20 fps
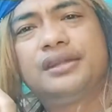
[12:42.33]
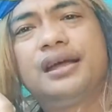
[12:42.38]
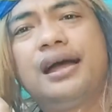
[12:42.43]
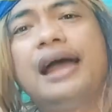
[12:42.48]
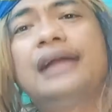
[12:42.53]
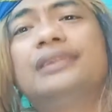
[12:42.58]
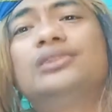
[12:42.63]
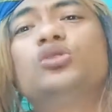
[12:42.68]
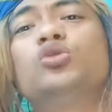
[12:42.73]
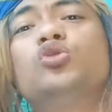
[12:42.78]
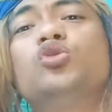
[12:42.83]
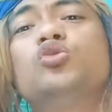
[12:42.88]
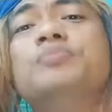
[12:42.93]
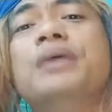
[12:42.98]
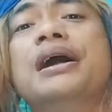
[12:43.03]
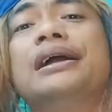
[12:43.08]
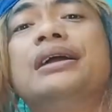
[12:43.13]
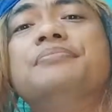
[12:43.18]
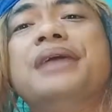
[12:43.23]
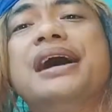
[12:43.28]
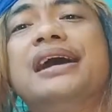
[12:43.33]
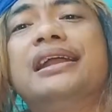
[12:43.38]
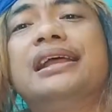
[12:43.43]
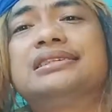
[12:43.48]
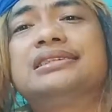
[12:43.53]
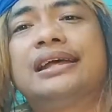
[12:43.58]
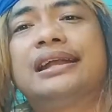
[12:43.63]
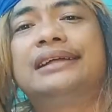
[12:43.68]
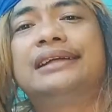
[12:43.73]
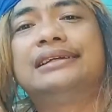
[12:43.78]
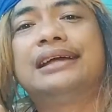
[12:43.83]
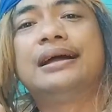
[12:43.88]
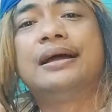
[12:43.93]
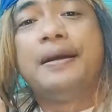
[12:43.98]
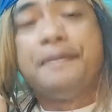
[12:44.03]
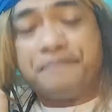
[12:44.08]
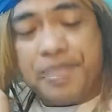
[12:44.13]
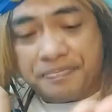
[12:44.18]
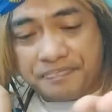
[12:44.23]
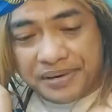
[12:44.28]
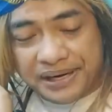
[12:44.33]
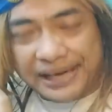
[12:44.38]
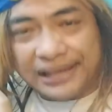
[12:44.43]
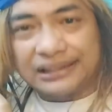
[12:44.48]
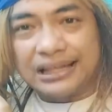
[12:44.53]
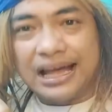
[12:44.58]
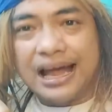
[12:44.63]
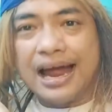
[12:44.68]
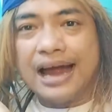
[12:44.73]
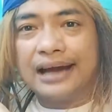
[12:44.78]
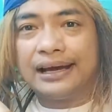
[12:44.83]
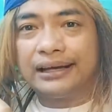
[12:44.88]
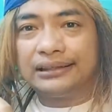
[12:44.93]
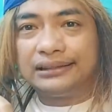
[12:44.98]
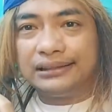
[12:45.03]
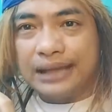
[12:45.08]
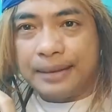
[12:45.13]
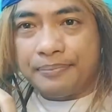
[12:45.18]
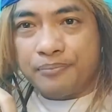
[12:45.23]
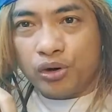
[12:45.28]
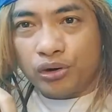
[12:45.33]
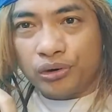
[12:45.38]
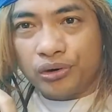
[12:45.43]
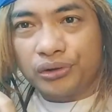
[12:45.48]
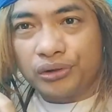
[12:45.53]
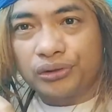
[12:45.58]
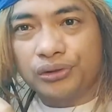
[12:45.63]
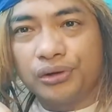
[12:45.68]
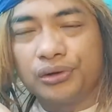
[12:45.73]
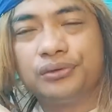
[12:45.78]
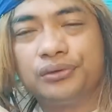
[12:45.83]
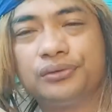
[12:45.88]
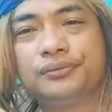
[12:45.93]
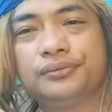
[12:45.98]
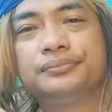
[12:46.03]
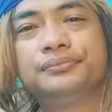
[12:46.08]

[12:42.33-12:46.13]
Atur bagaimana caranya pemerintah agar tidak monoton.